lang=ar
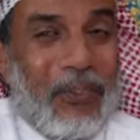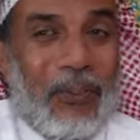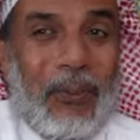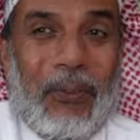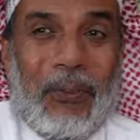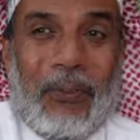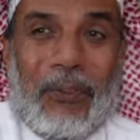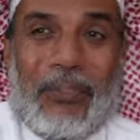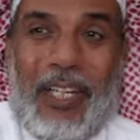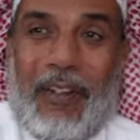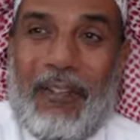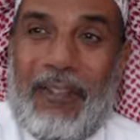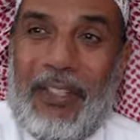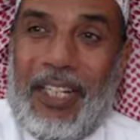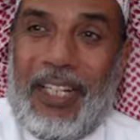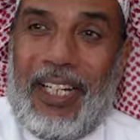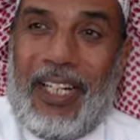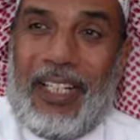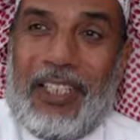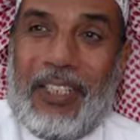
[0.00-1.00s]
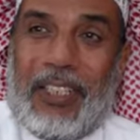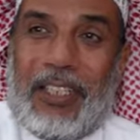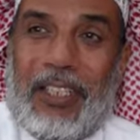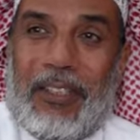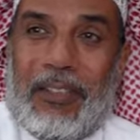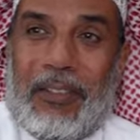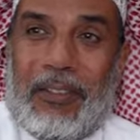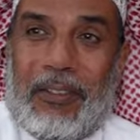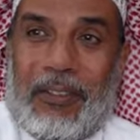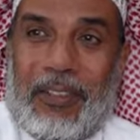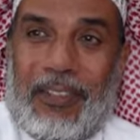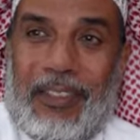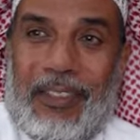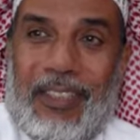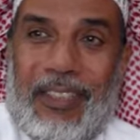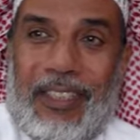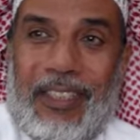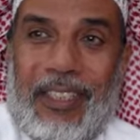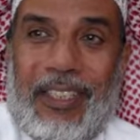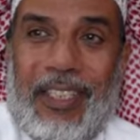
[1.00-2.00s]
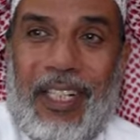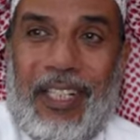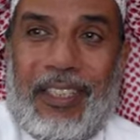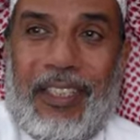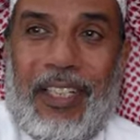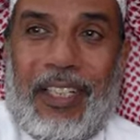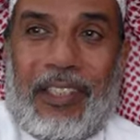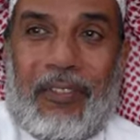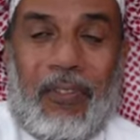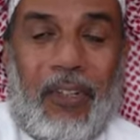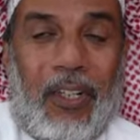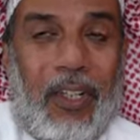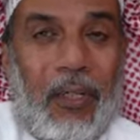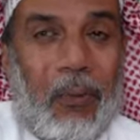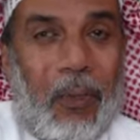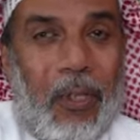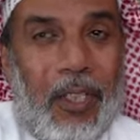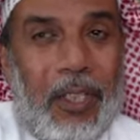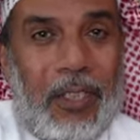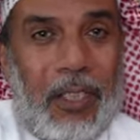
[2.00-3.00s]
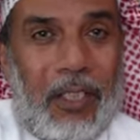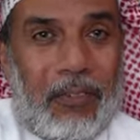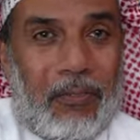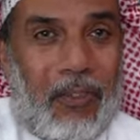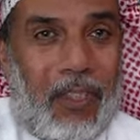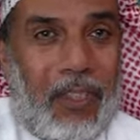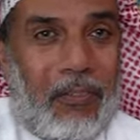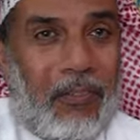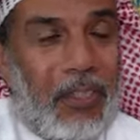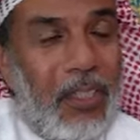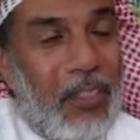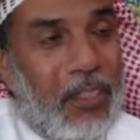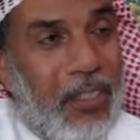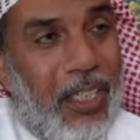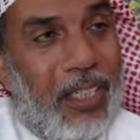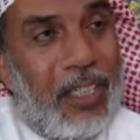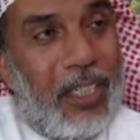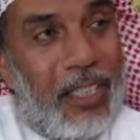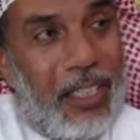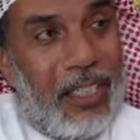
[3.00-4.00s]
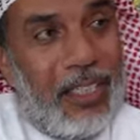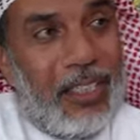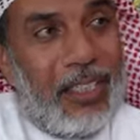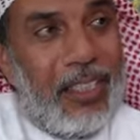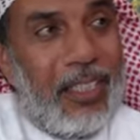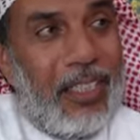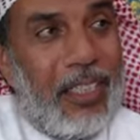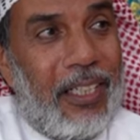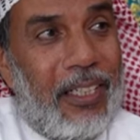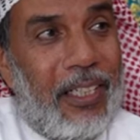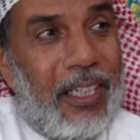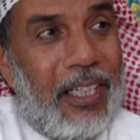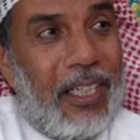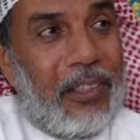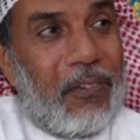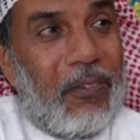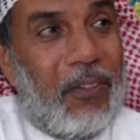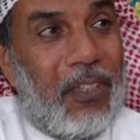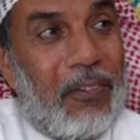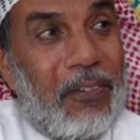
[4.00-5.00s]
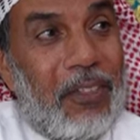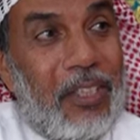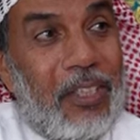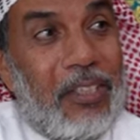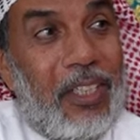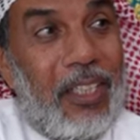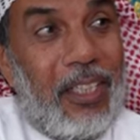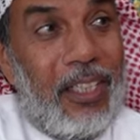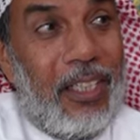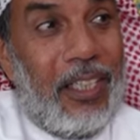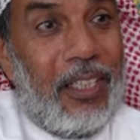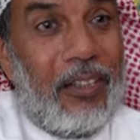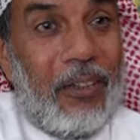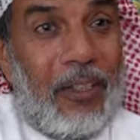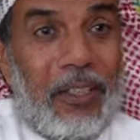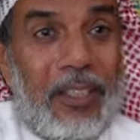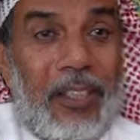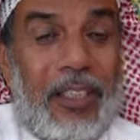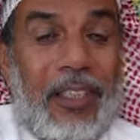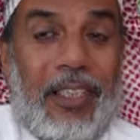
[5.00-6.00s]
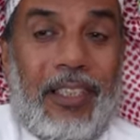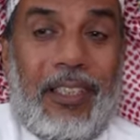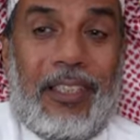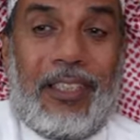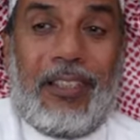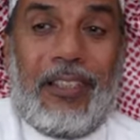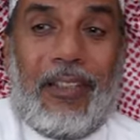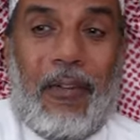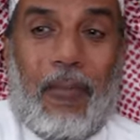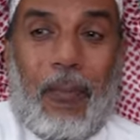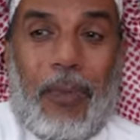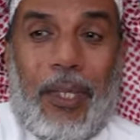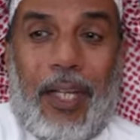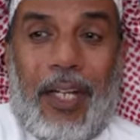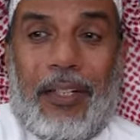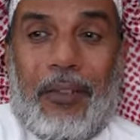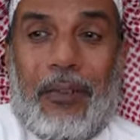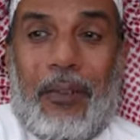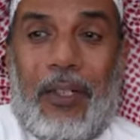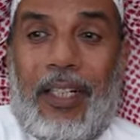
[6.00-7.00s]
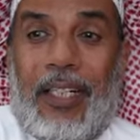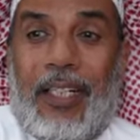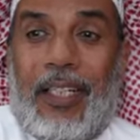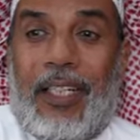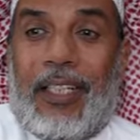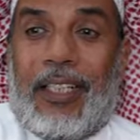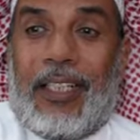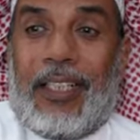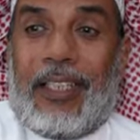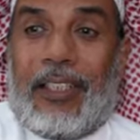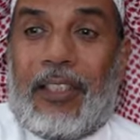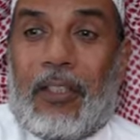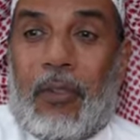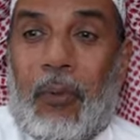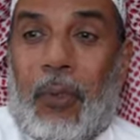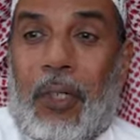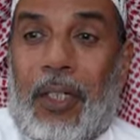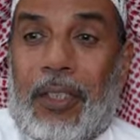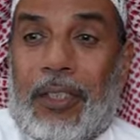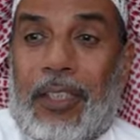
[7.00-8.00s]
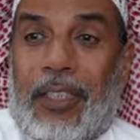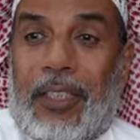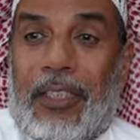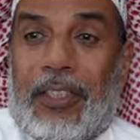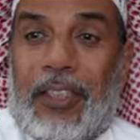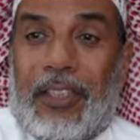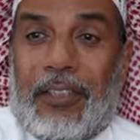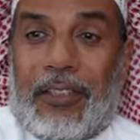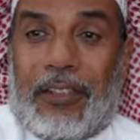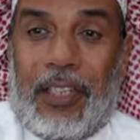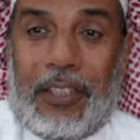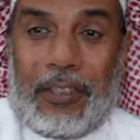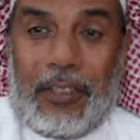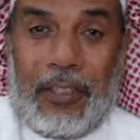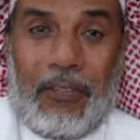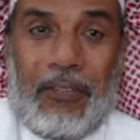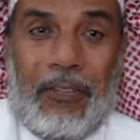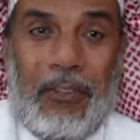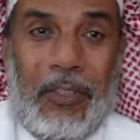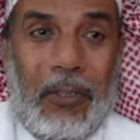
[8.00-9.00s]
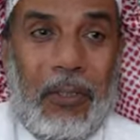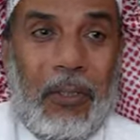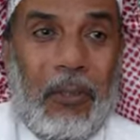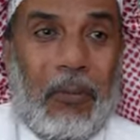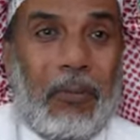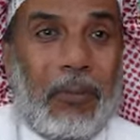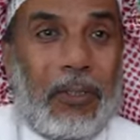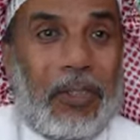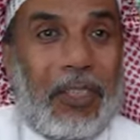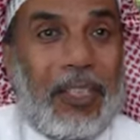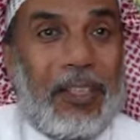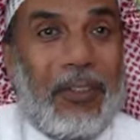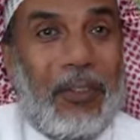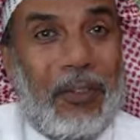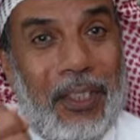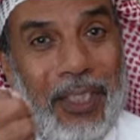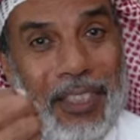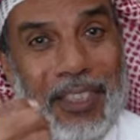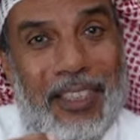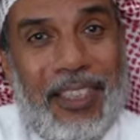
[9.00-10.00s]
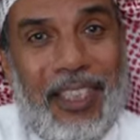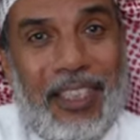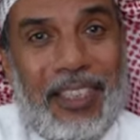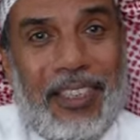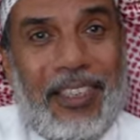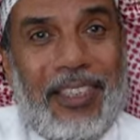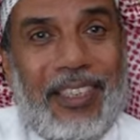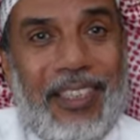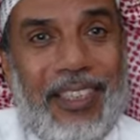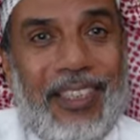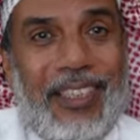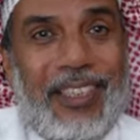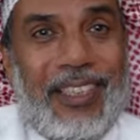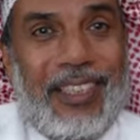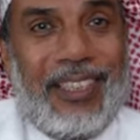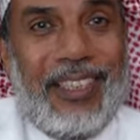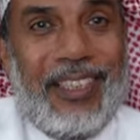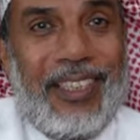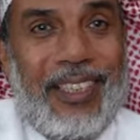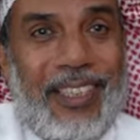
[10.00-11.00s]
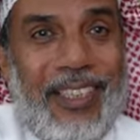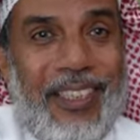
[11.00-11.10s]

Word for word: وزافية يعني يعني اطفال وايد اطفال فريج كلها اطفال فريج كلها وعندنا نوع القواطي ينطقطق فيهم يصير يعني، آه،